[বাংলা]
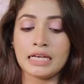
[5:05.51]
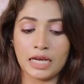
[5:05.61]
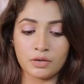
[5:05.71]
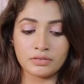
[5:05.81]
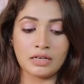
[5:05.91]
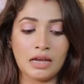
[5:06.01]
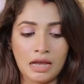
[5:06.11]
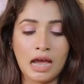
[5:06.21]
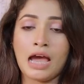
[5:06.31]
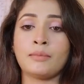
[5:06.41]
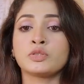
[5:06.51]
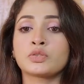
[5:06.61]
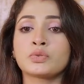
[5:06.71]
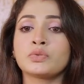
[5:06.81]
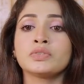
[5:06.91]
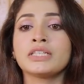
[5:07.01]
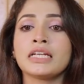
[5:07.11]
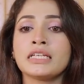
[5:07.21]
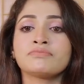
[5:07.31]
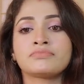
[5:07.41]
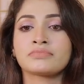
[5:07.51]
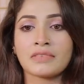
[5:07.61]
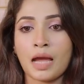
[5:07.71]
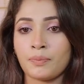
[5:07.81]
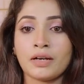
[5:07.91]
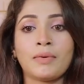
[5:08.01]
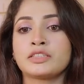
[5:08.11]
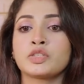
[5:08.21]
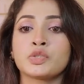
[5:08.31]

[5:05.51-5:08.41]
কারণ আমি যতটুকু জানি আপনার বাচ্চার